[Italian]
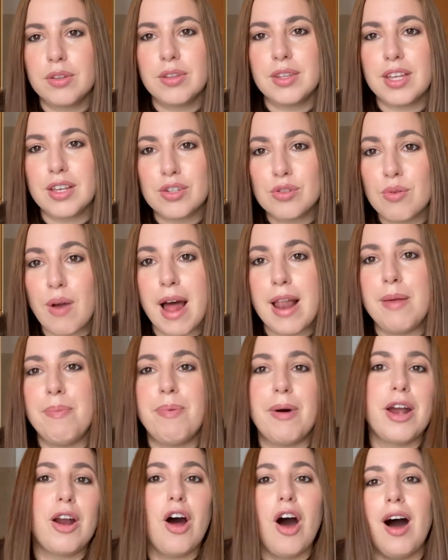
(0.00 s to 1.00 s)
testuali
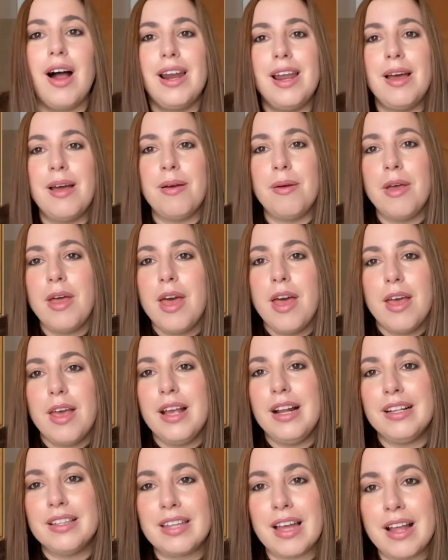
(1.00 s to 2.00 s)
parole
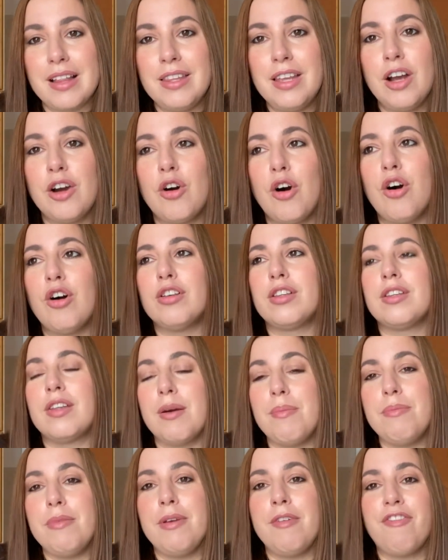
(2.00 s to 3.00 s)
il teddy
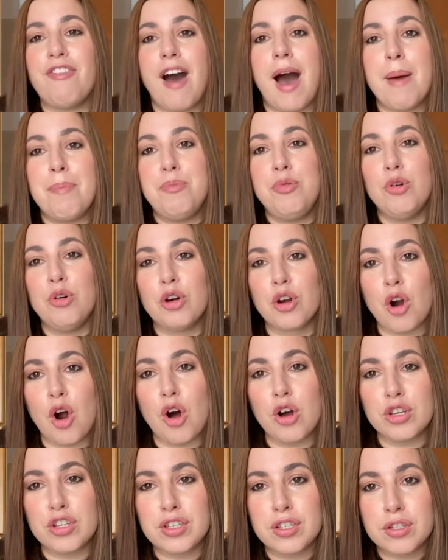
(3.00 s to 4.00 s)
coat mi fa più,
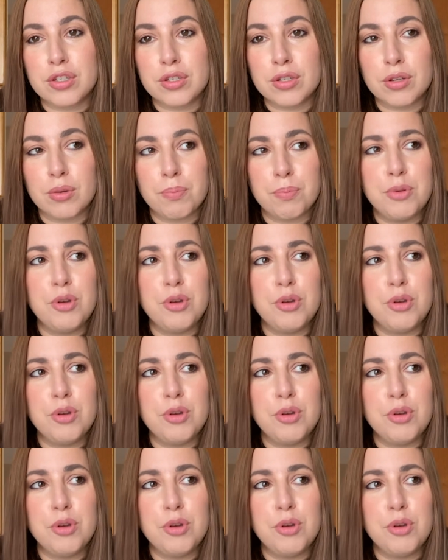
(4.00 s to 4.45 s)
gross,